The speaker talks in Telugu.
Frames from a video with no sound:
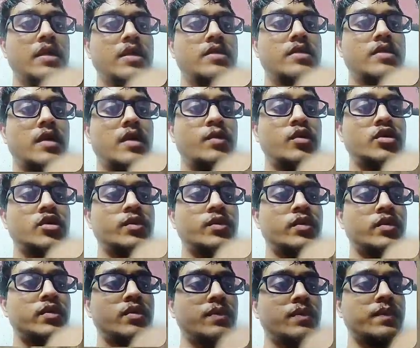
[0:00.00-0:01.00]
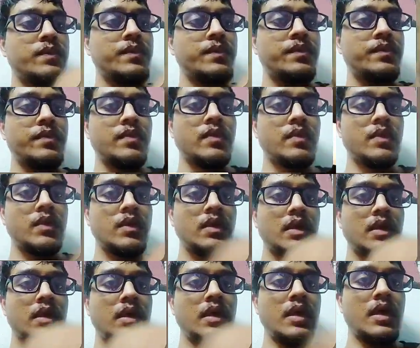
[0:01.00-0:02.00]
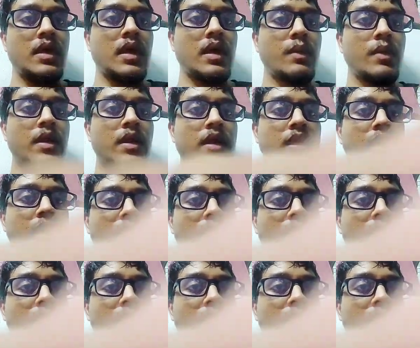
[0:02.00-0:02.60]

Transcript: తీసుకుని వెళ్ళిపోవచ్చు ఇప్పుడు ఇంకా మనకి ఏం